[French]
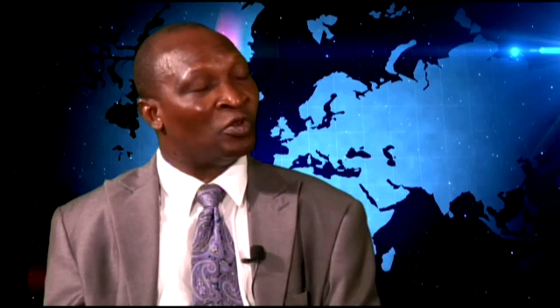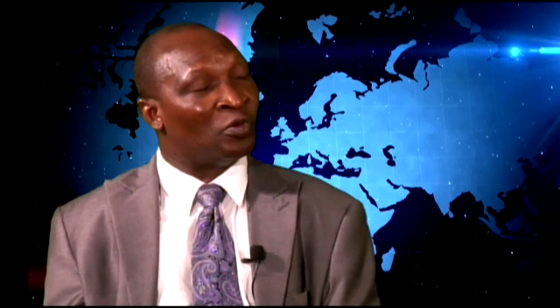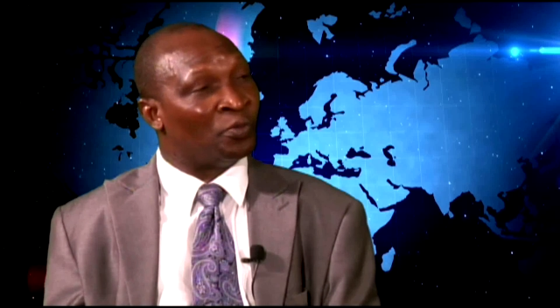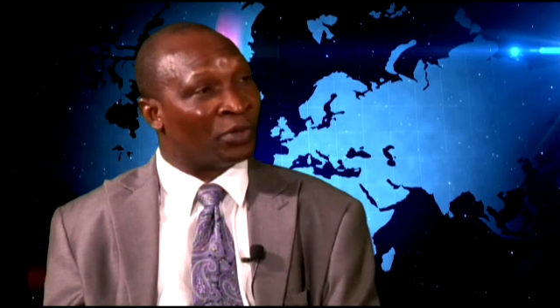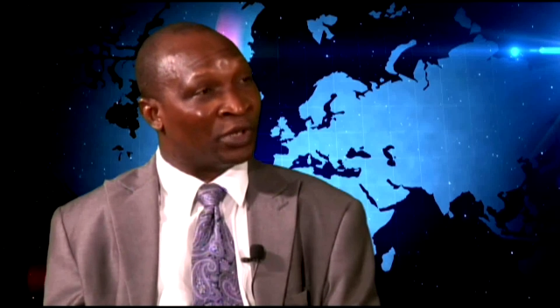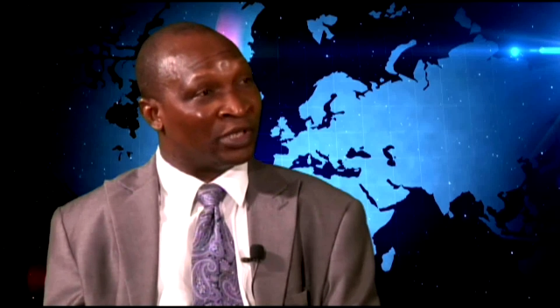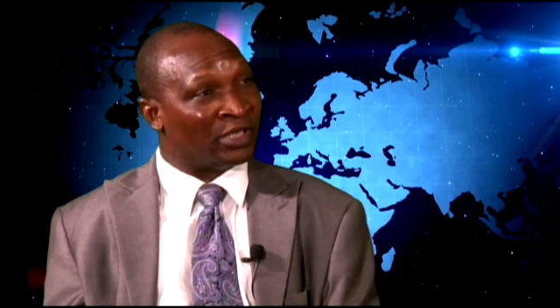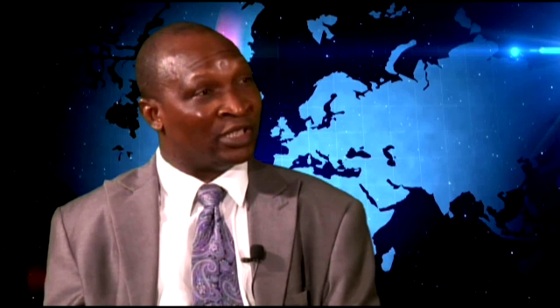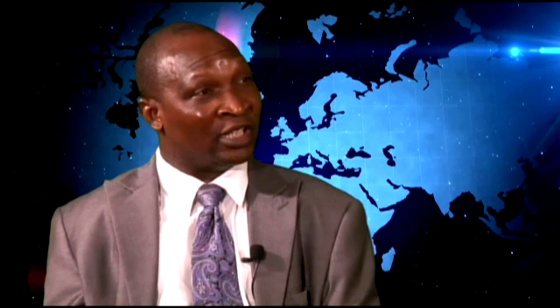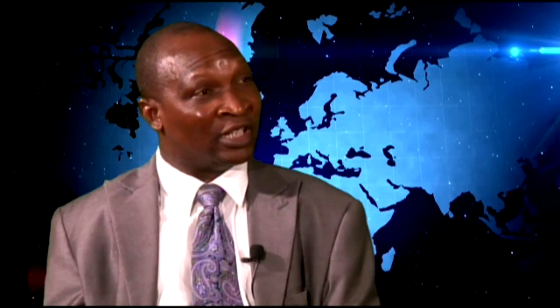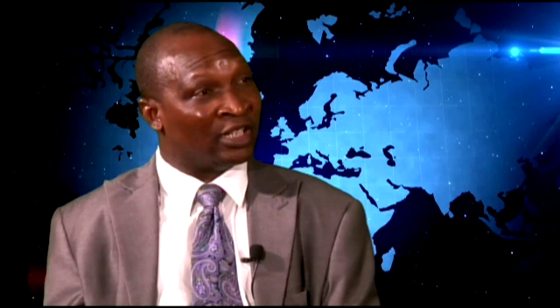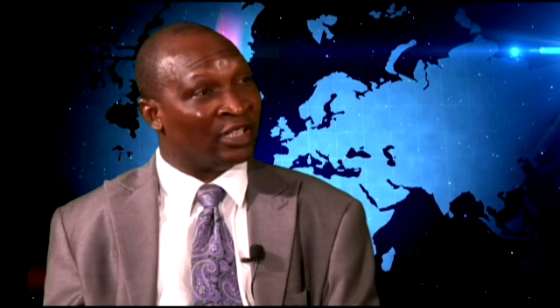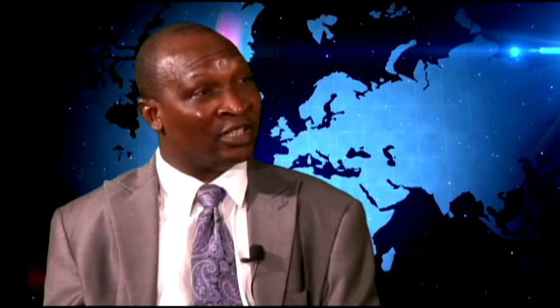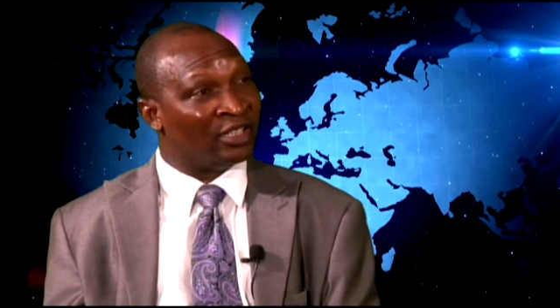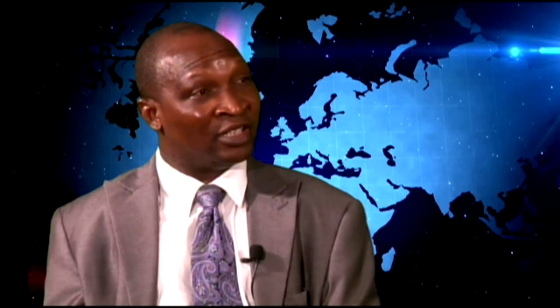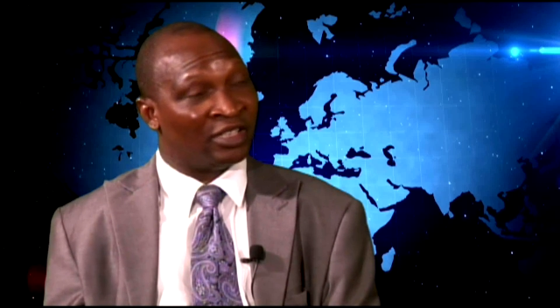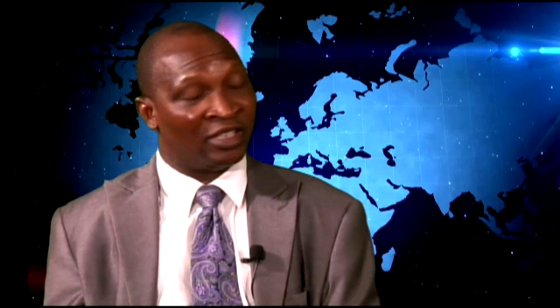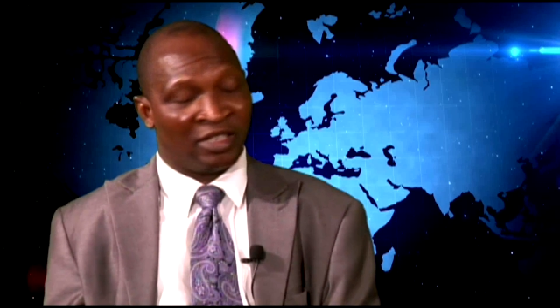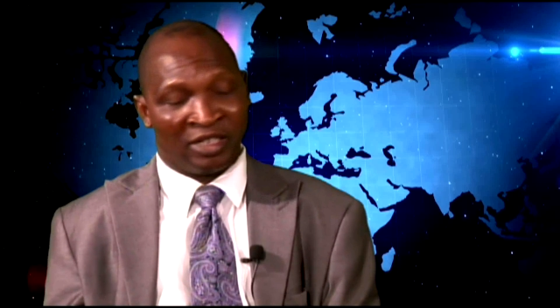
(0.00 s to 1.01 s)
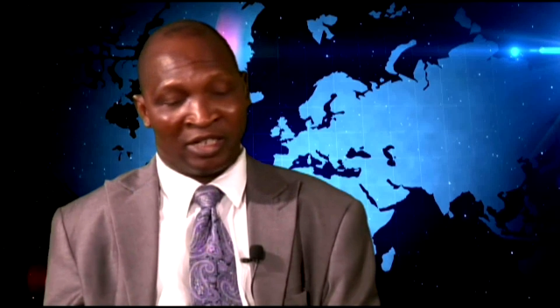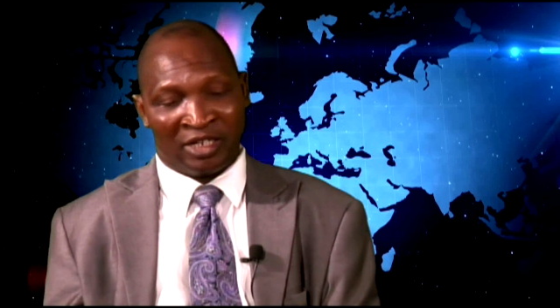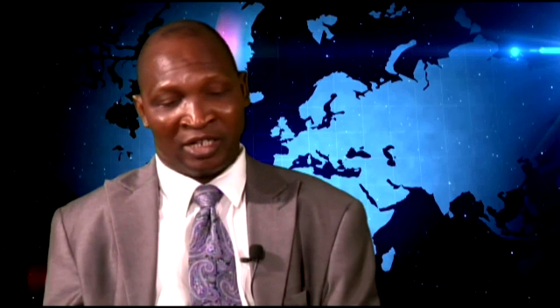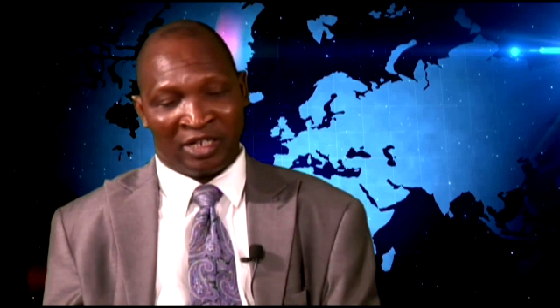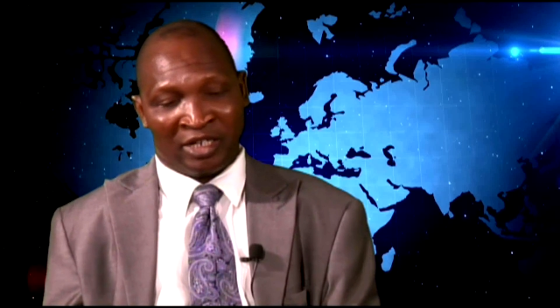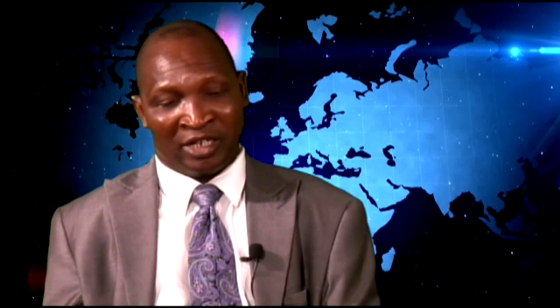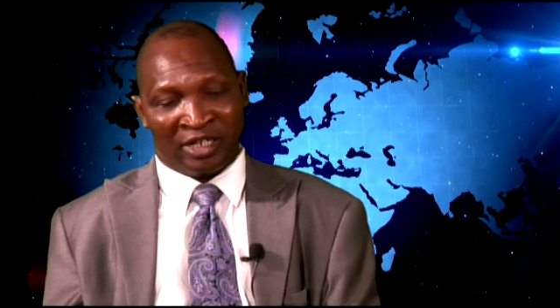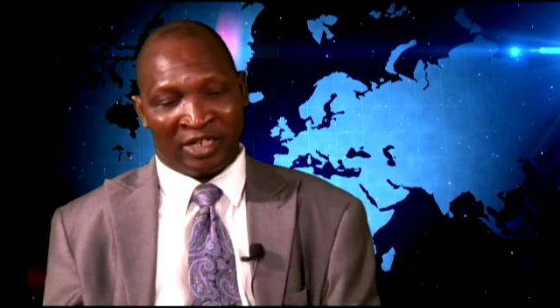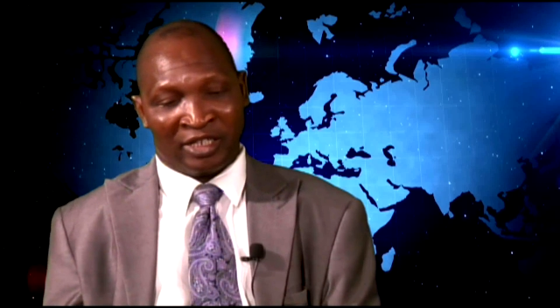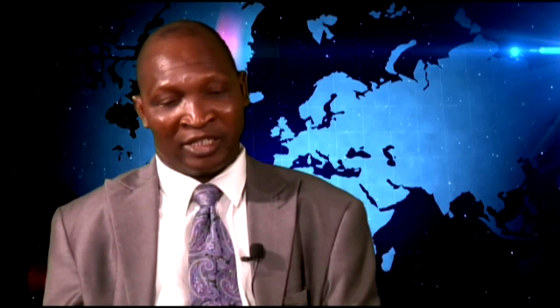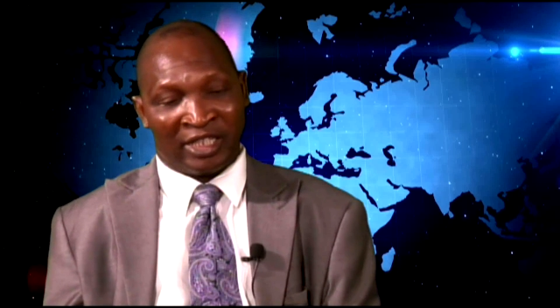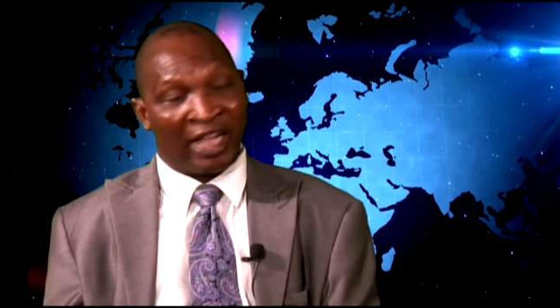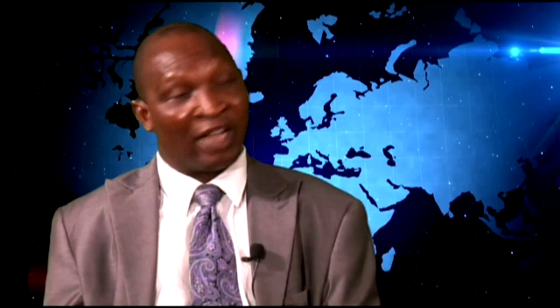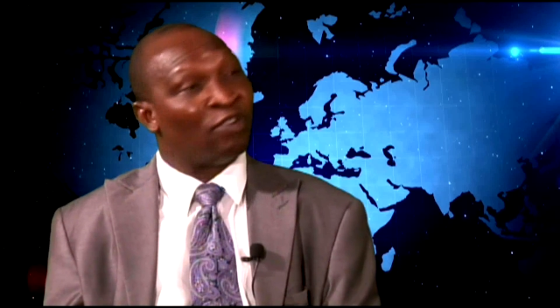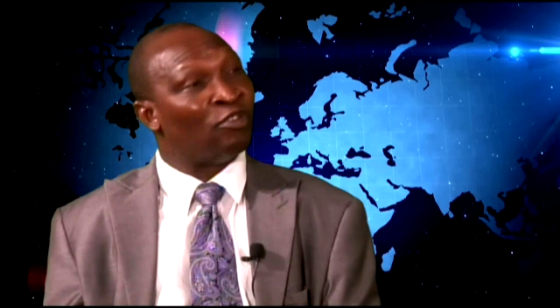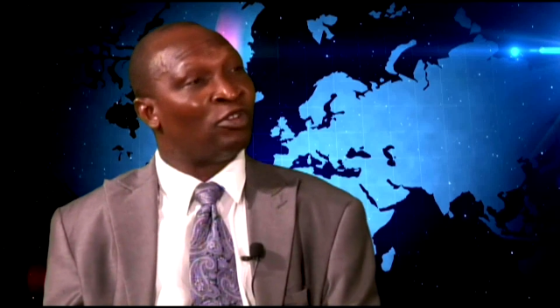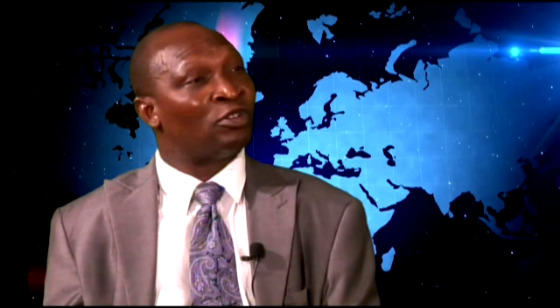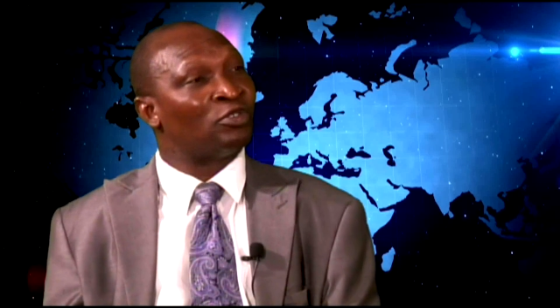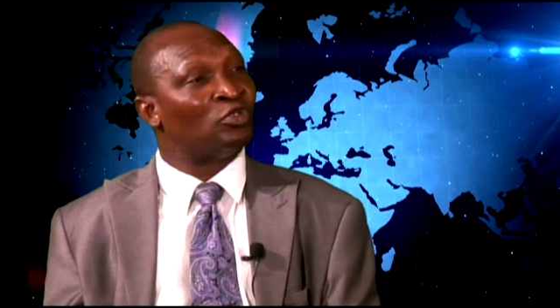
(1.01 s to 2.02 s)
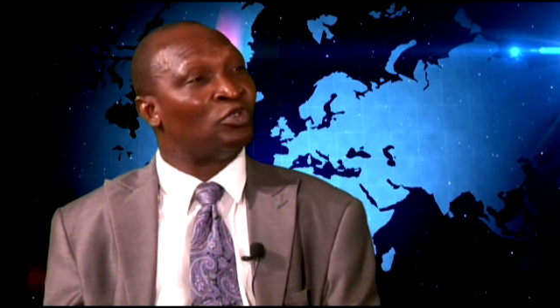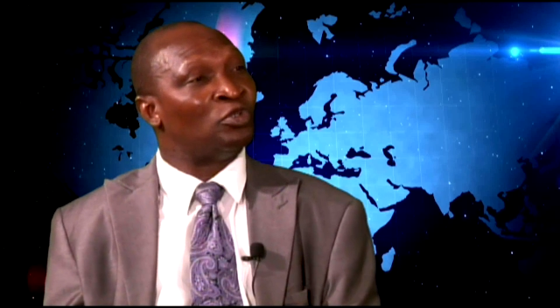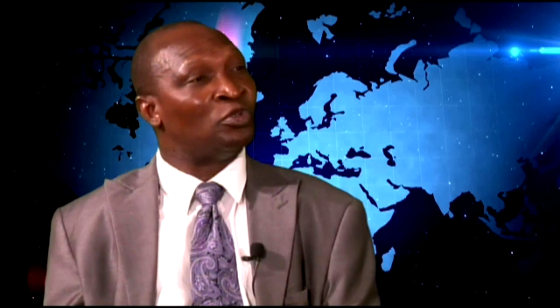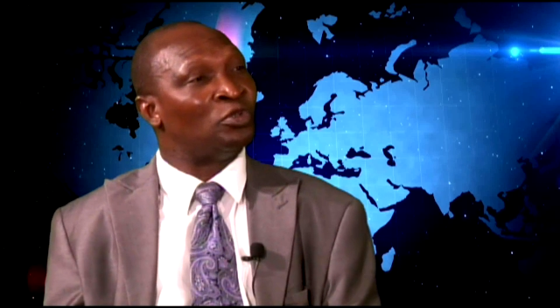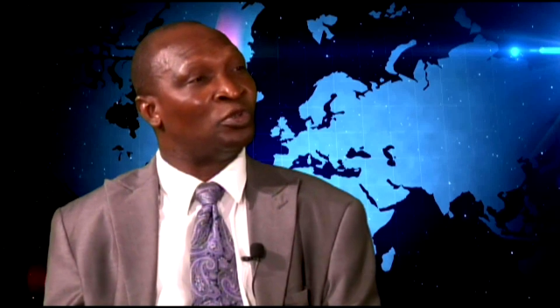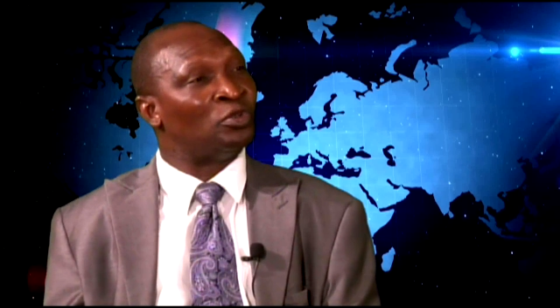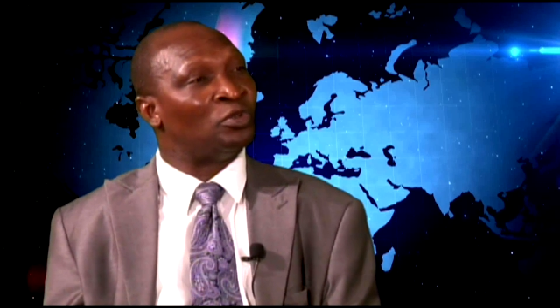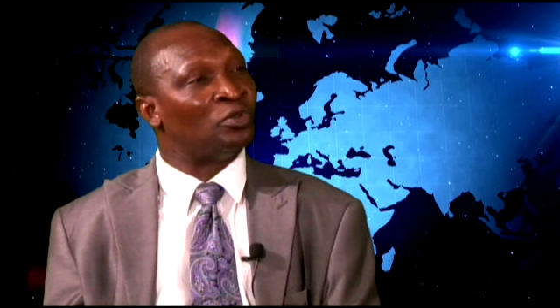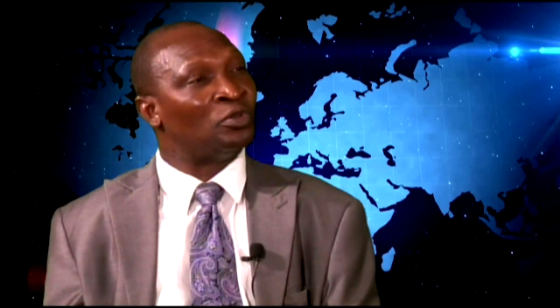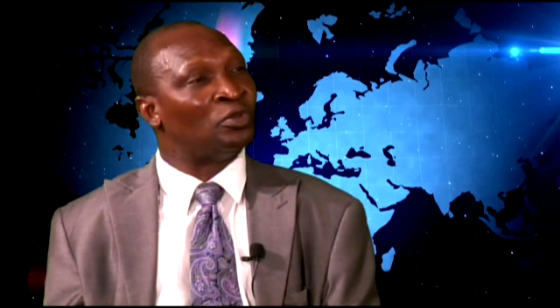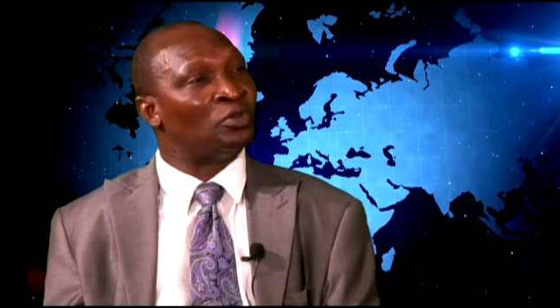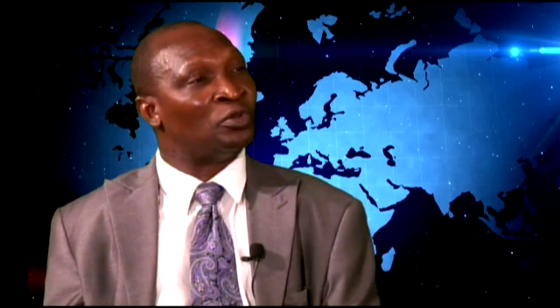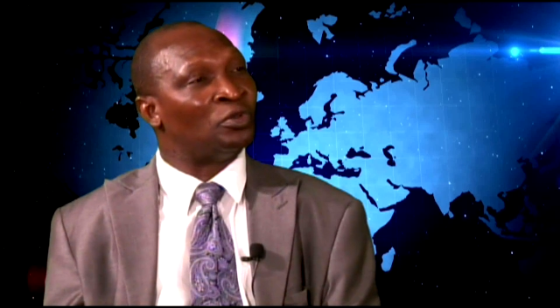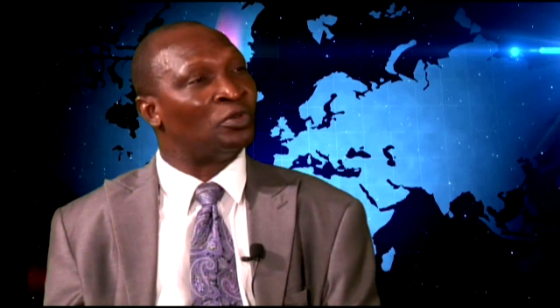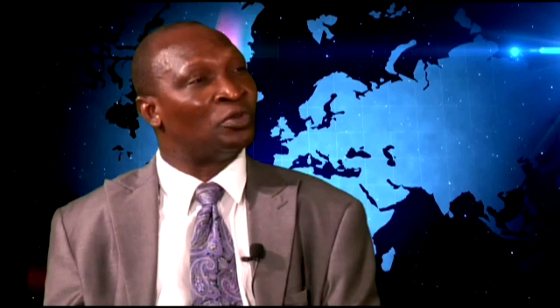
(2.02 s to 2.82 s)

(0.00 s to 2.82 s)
Président d'alors de